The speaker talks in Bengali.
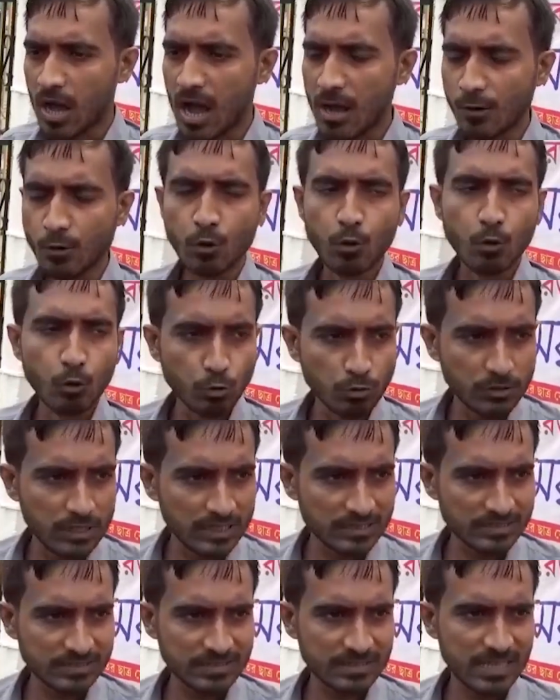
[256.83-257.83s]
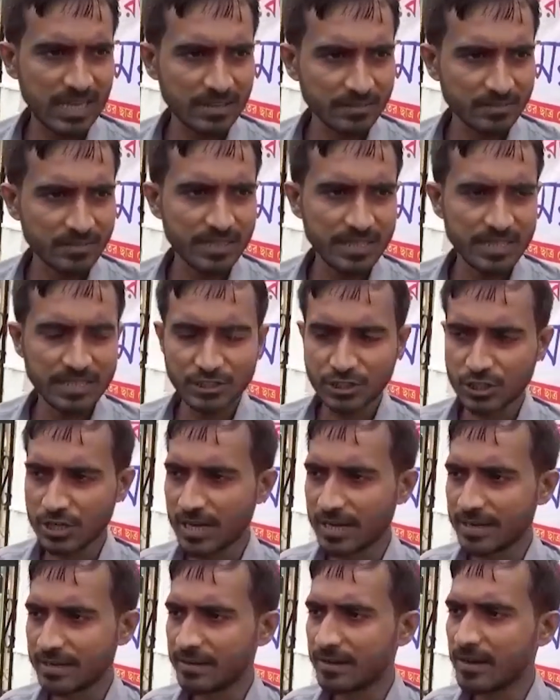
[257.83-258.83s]
আরও ঊর্ধ্বে স্থান
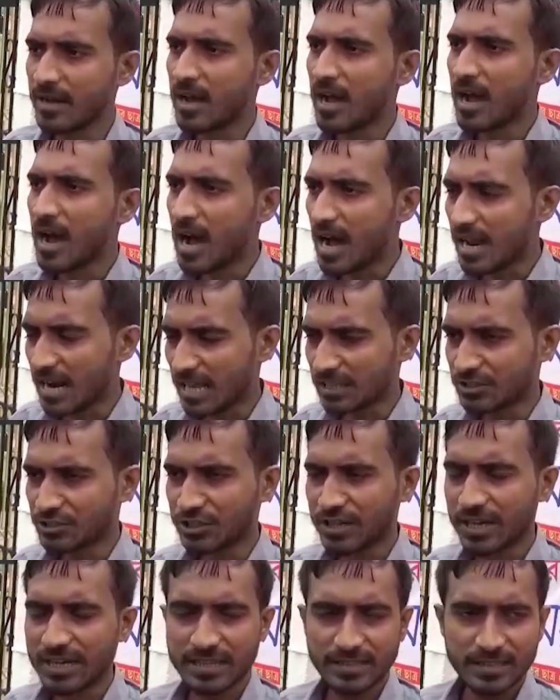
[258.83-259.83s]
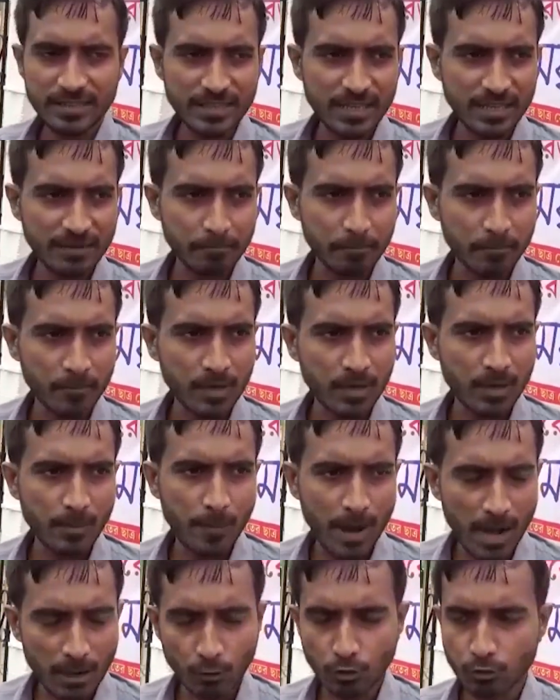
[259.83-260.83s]
দিয়েছিলেন আর আজকের দিনে
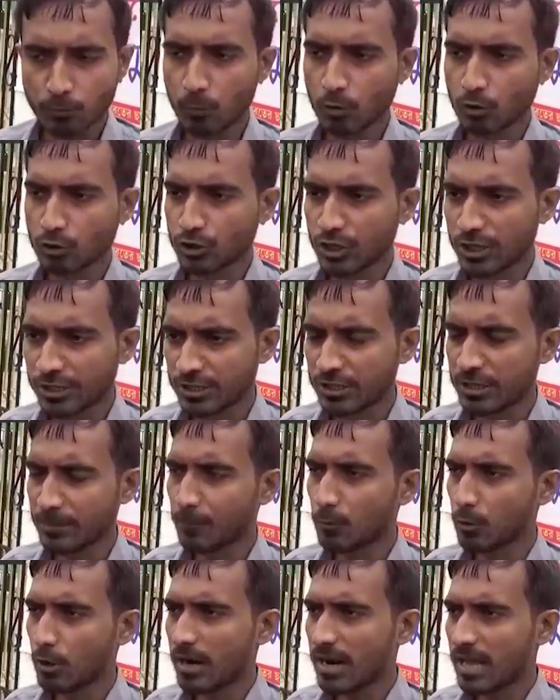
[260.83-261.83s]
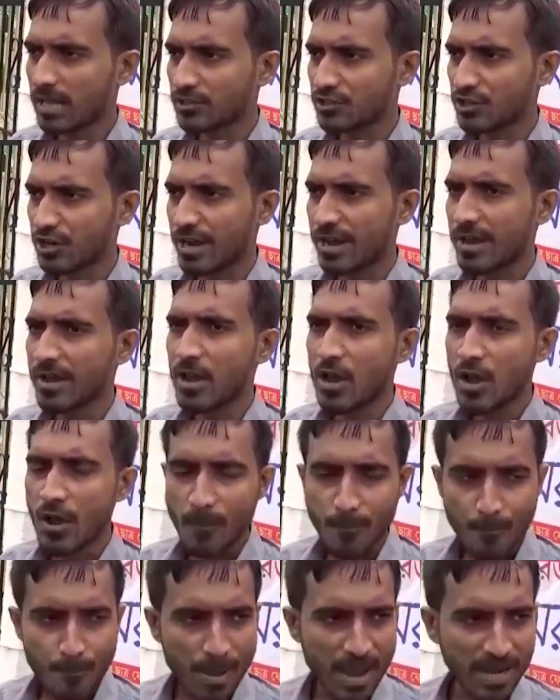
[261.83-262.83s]
ভারতবর্ষের ত্রিপুরা রাজ্যে
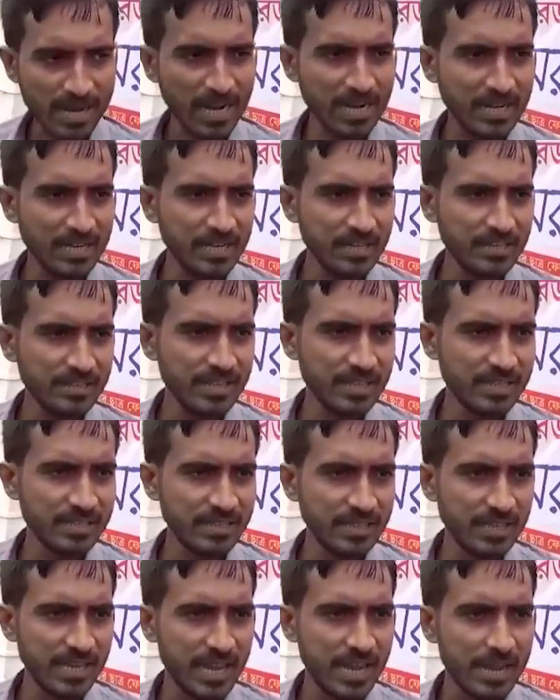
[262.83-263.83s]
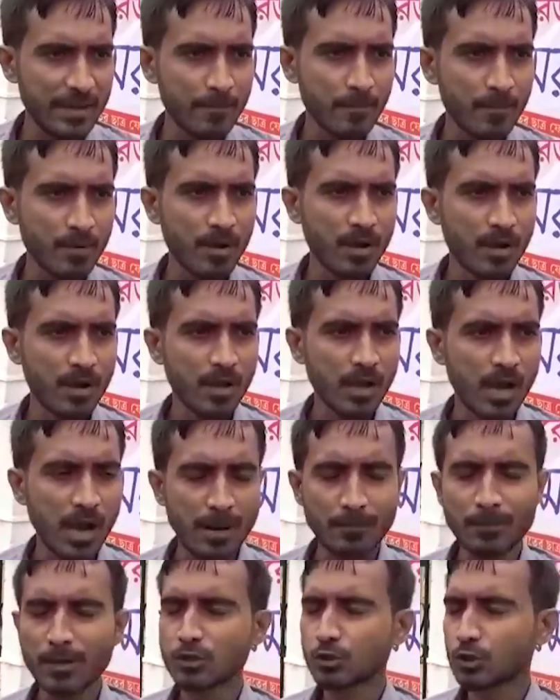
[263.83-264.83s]
বেকারির দিক দিয়ে
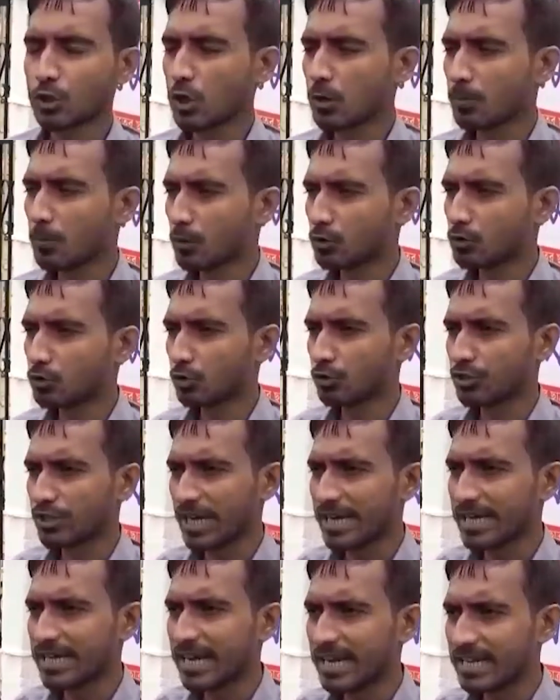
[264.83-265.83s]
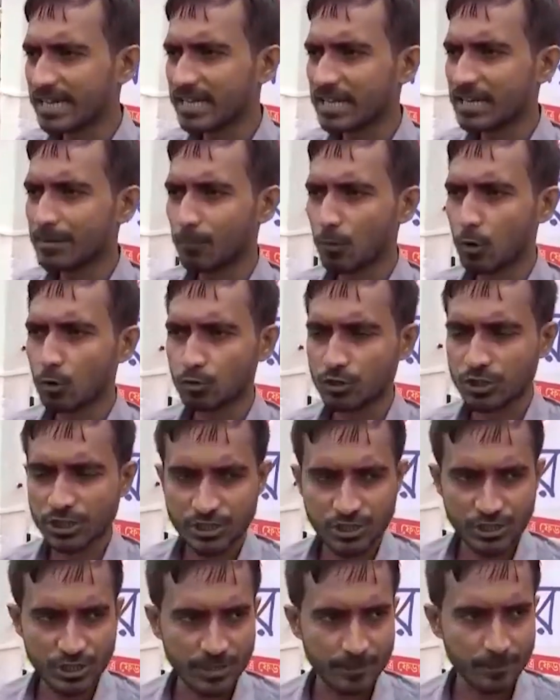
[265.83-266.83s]
আমরা সর্বোচ্চ জায়গায় গিয়ে
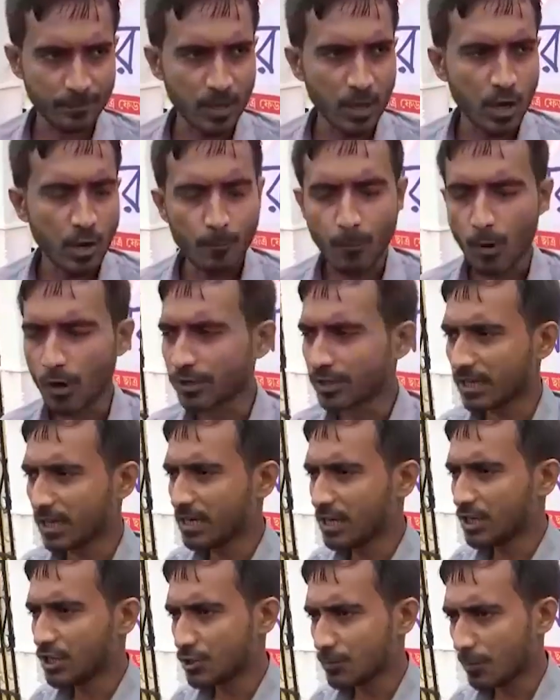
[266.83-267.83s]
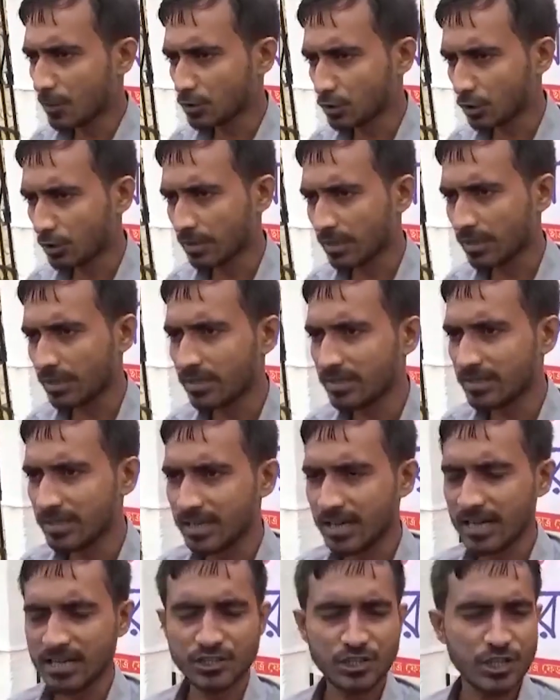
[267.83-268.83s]
পৌঁছেছি পঁয়তাল্লিশ বছরের
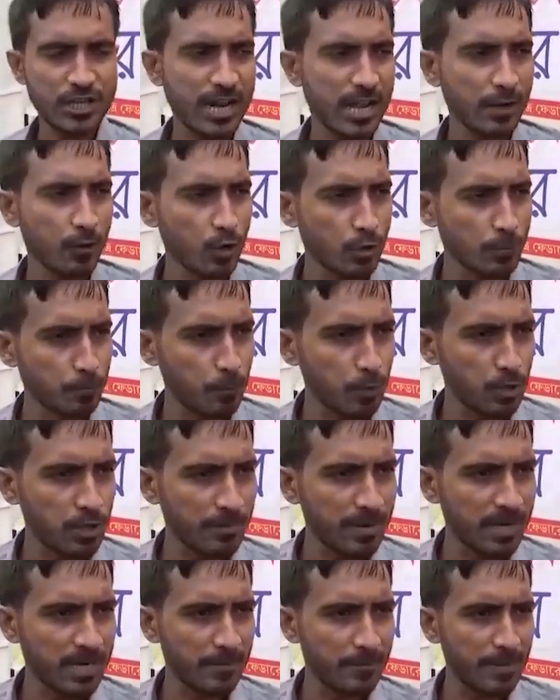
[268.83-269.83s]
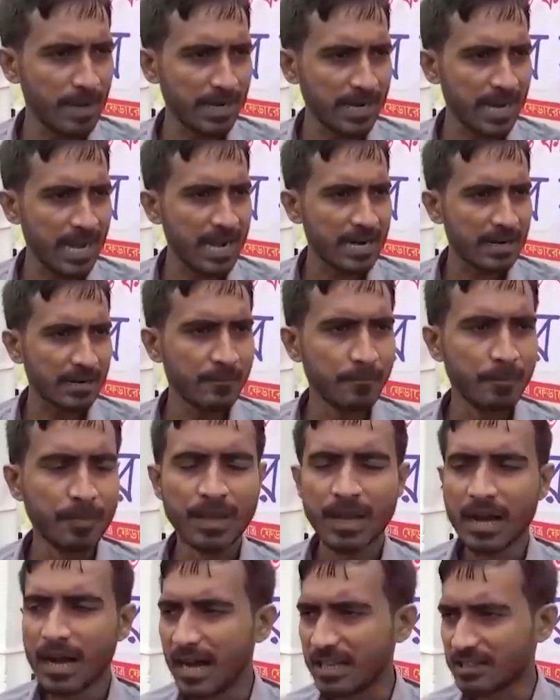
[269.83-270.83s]
ইতিহাসে রেকর্ড পরিমাণে বেকার
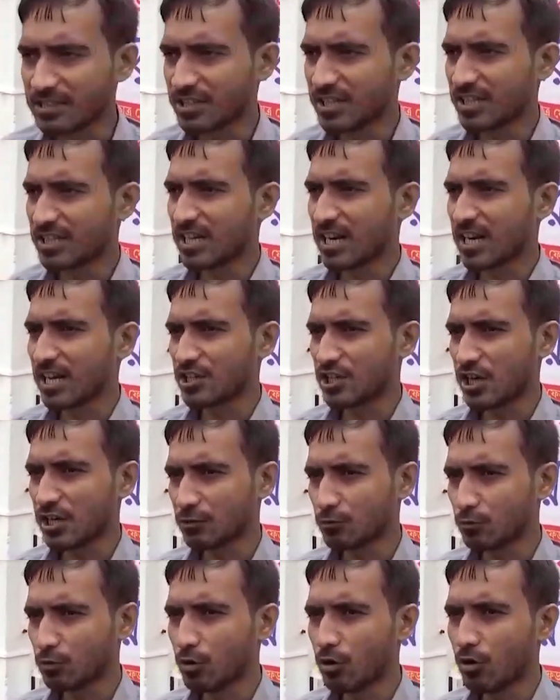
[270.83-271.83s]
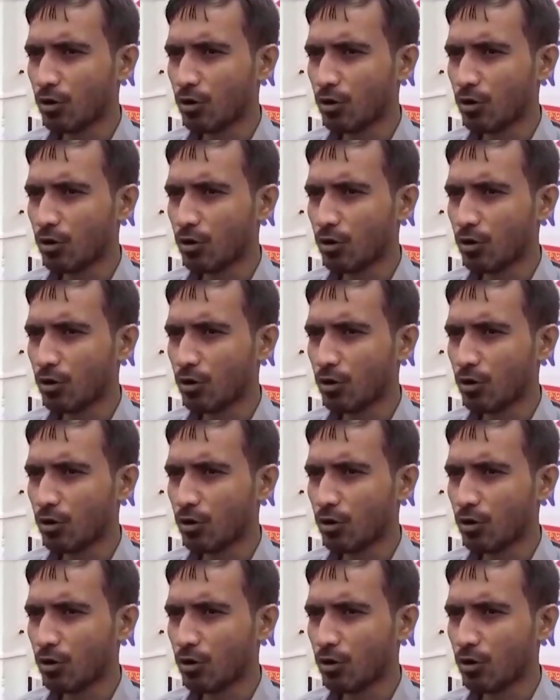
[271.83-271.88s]
আজকে যারা ছাত্র